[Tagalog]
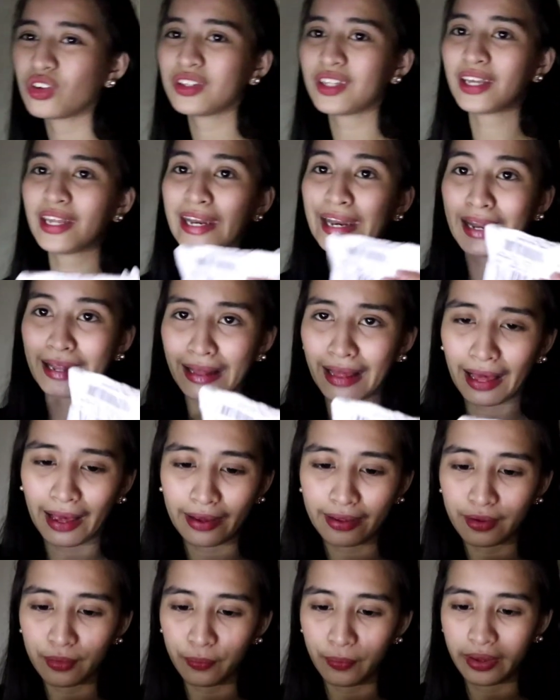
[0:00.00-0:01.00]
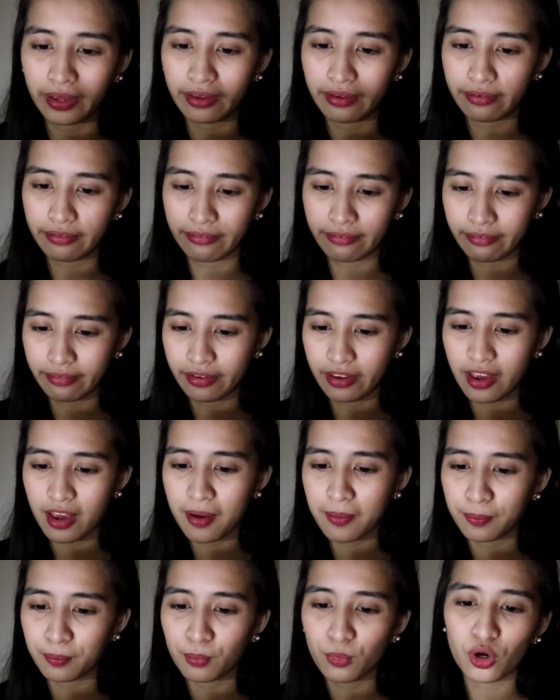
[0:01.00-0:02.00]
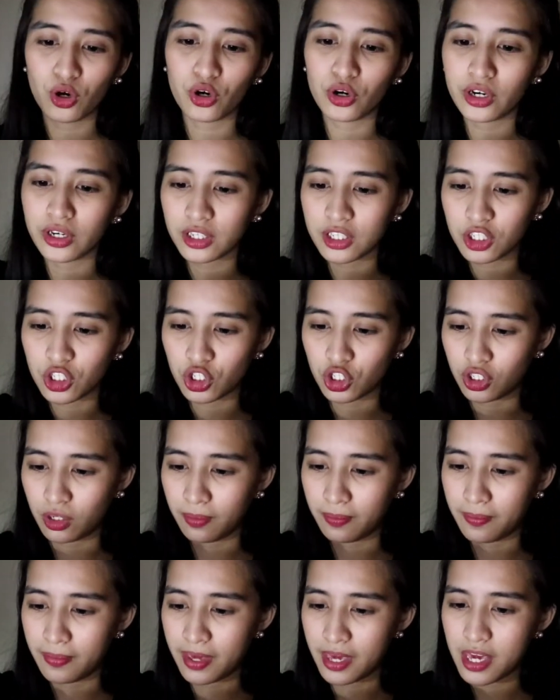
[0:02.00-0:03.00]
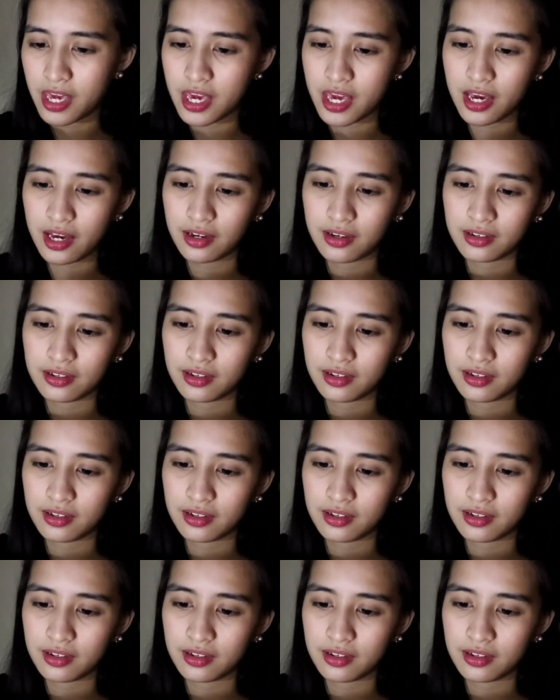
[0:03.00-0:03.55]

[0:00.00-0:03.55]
so, tingin na ayaw eh. Ma-arty siya, B